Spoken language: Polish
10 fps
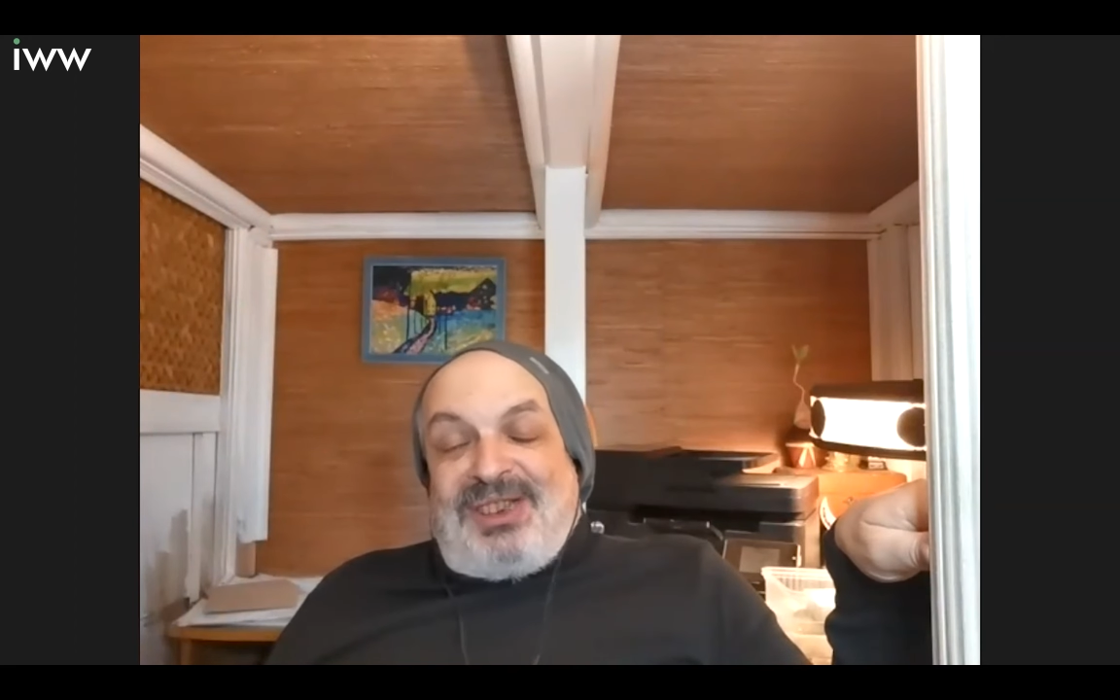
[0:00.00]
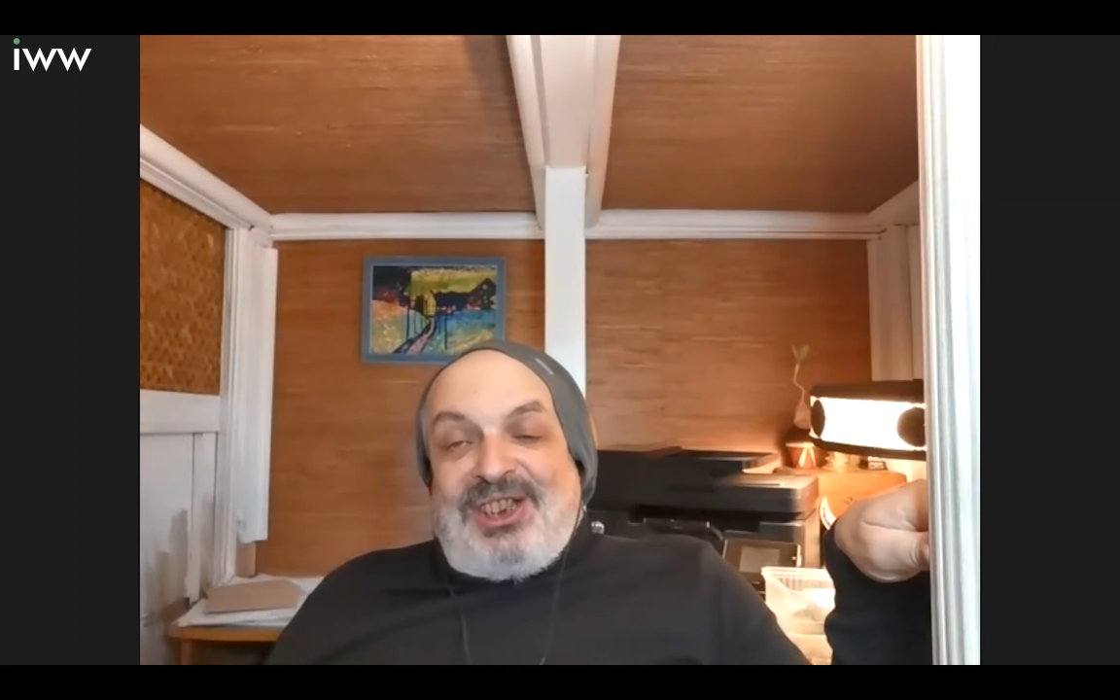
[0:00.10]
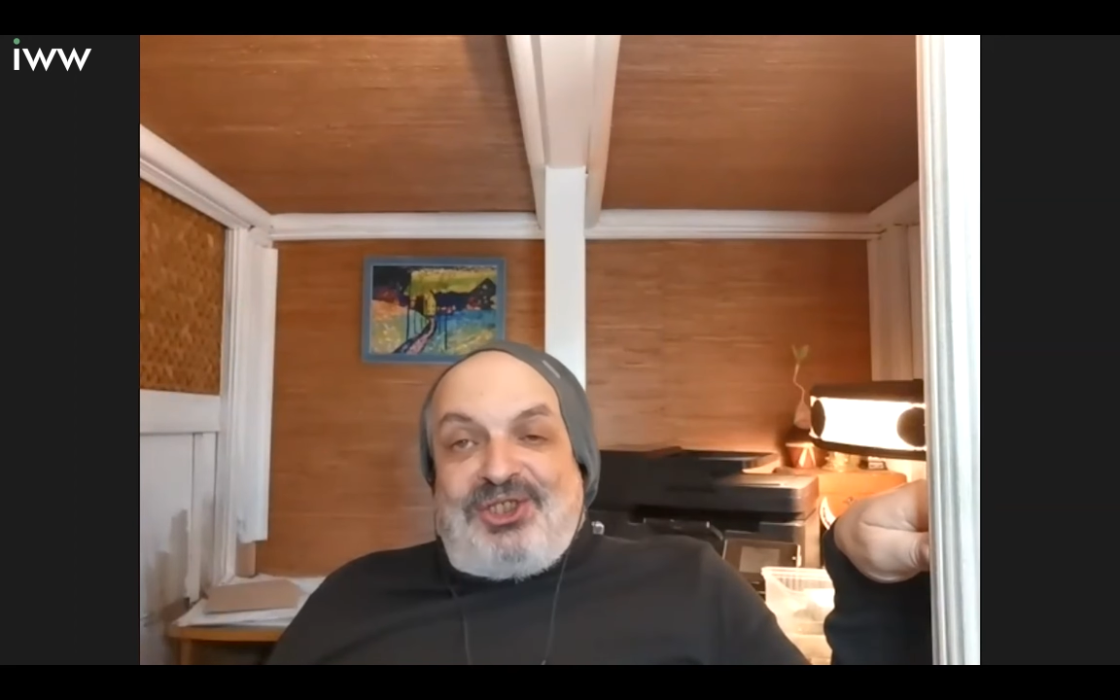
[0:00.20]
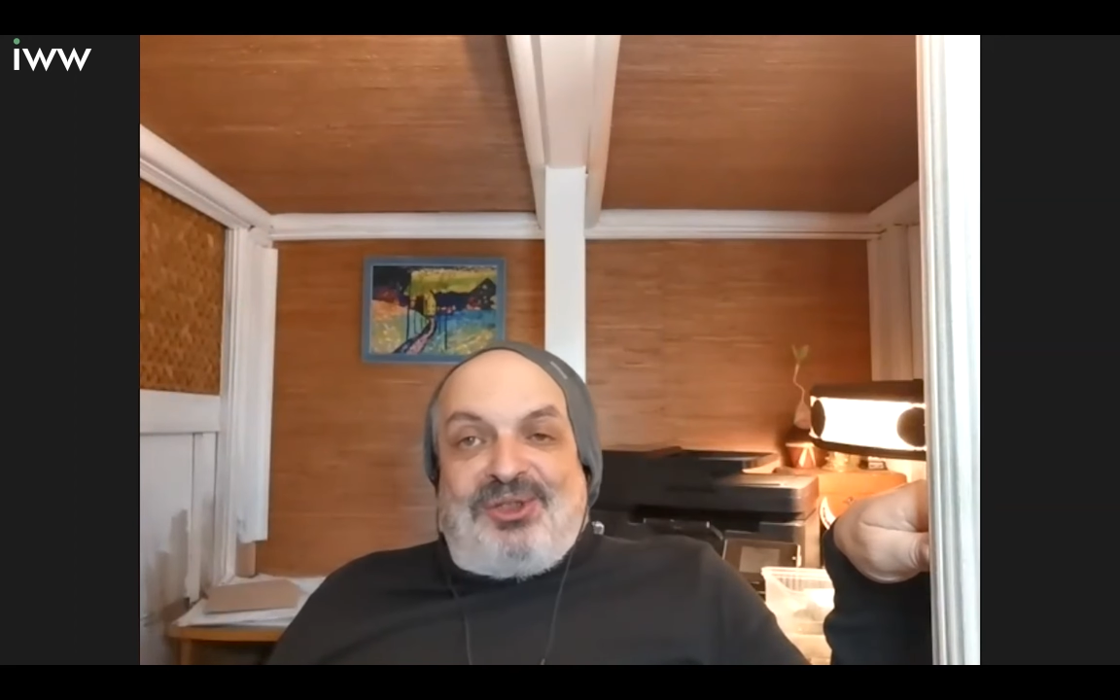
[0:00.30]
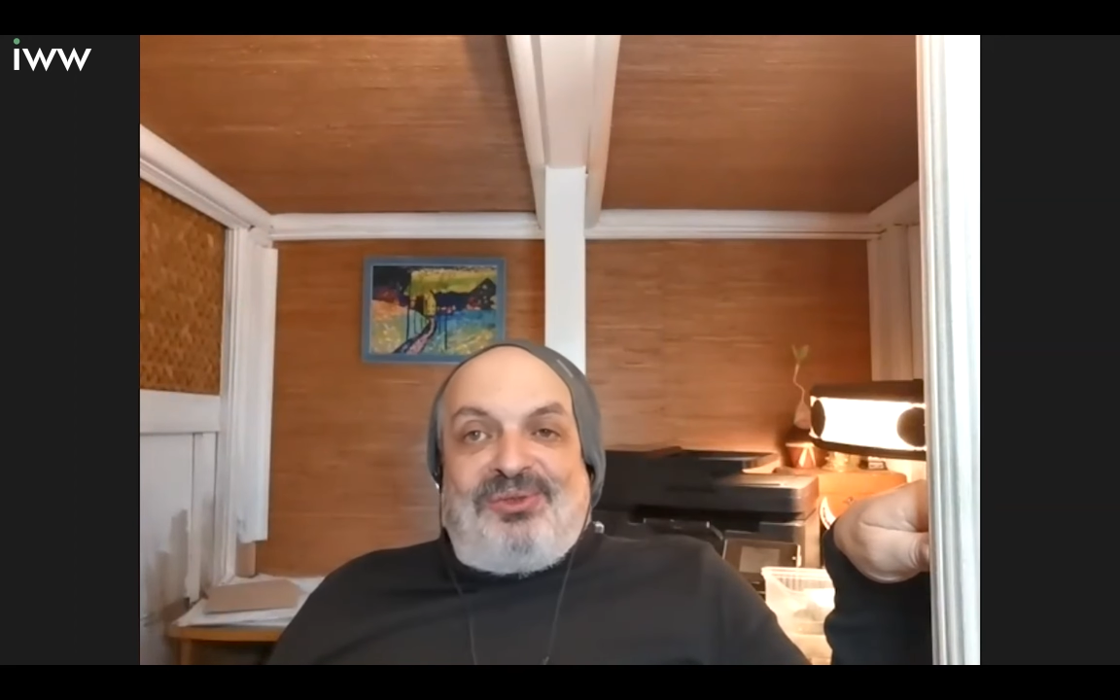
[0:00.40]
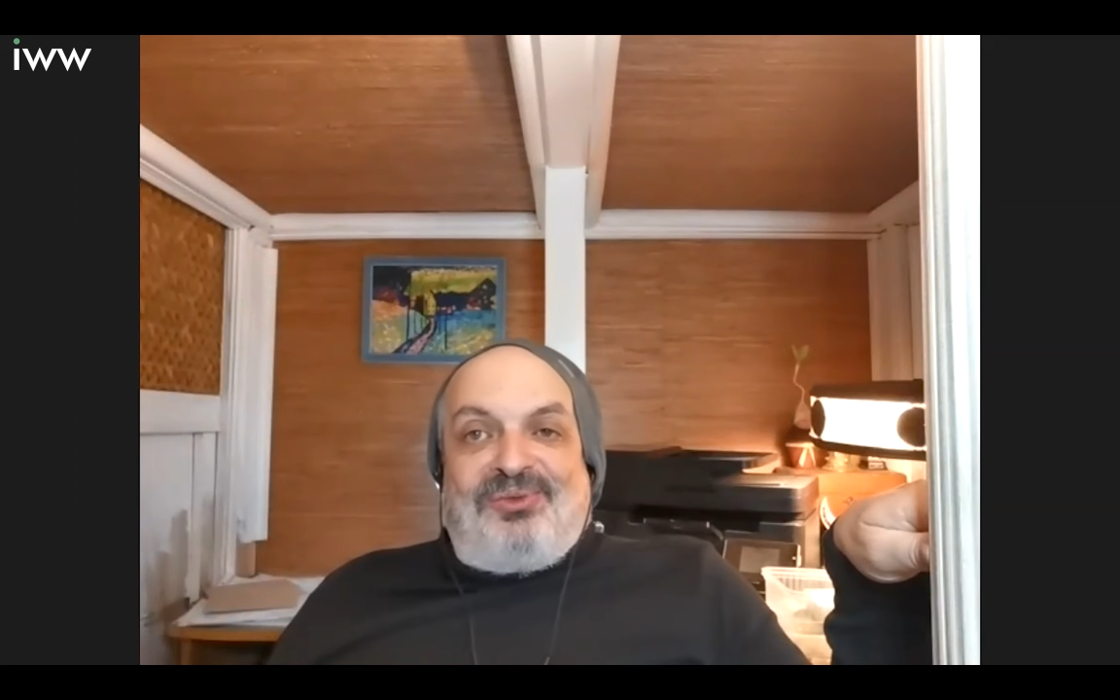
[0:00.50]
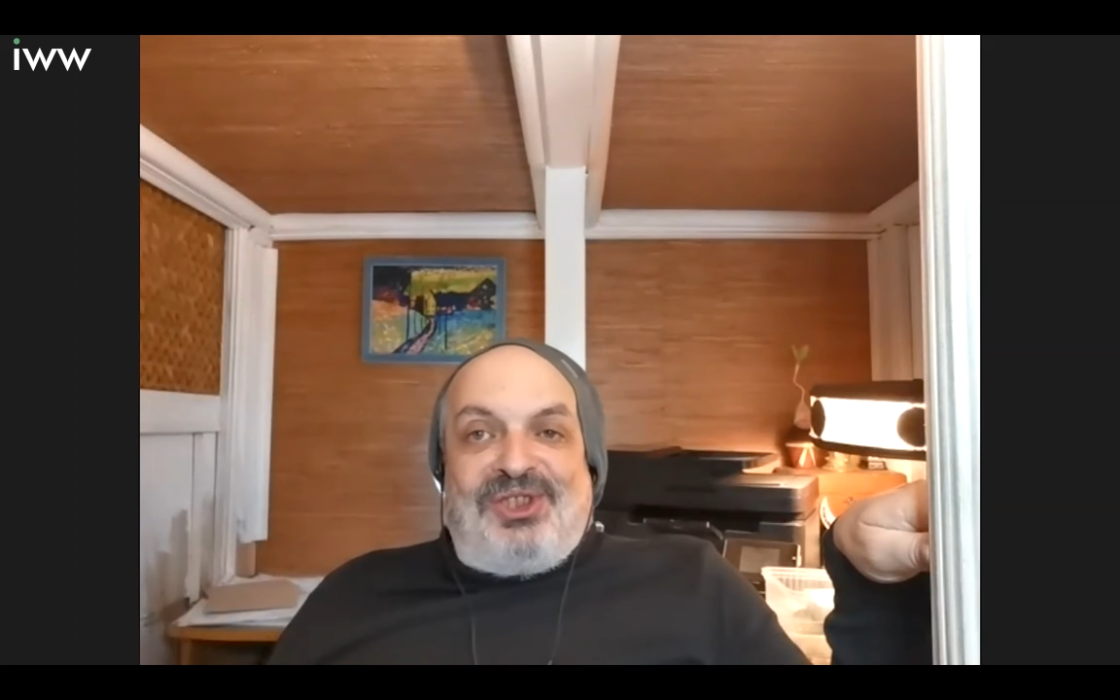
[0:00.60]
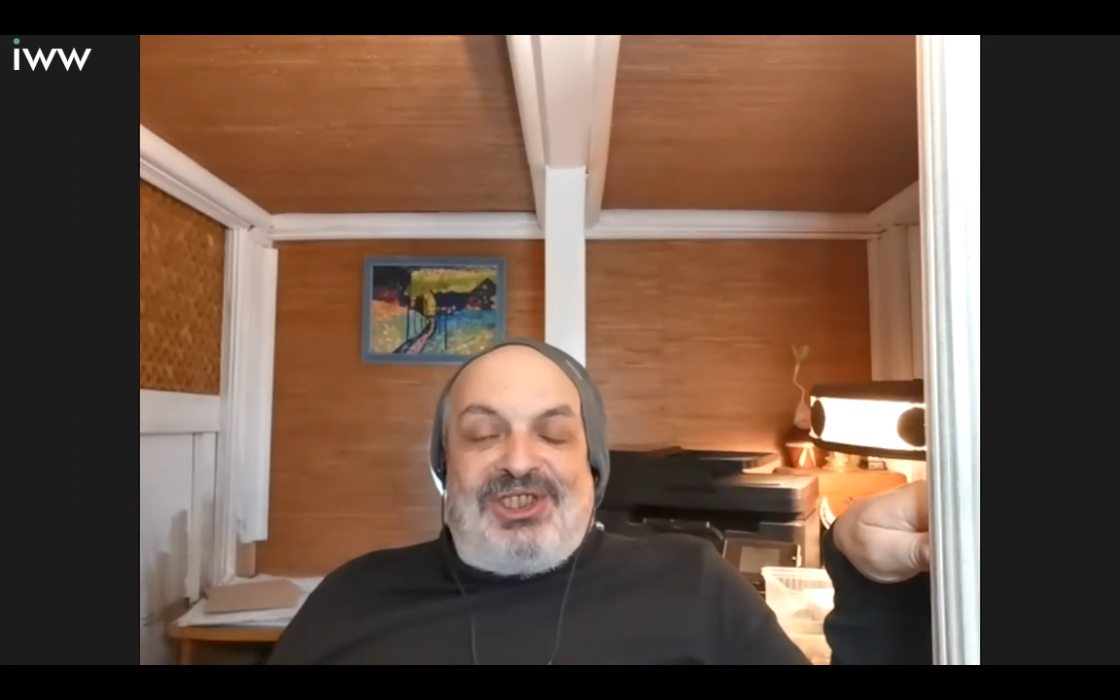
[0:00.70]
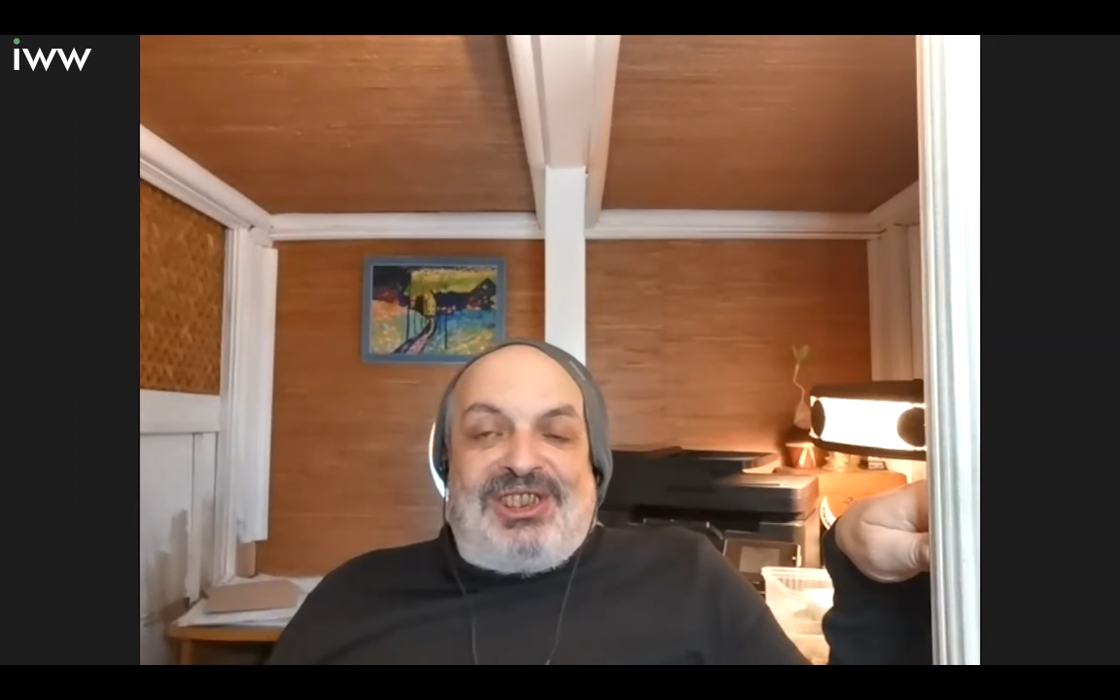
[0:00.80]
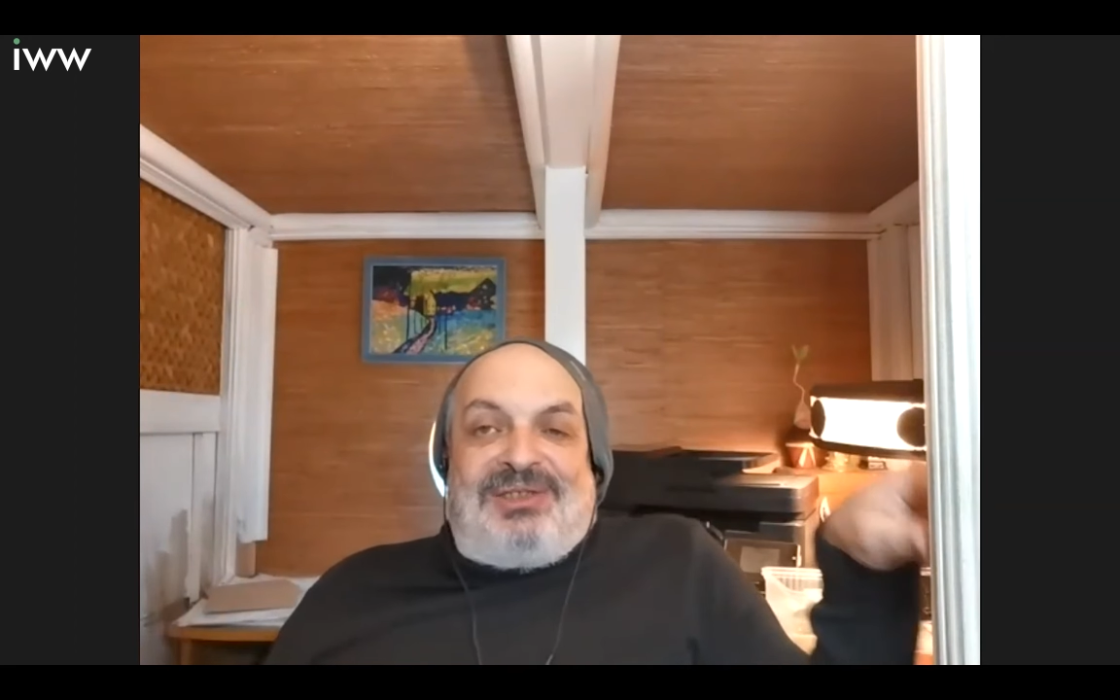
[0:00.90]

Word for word: właśnie konfliktu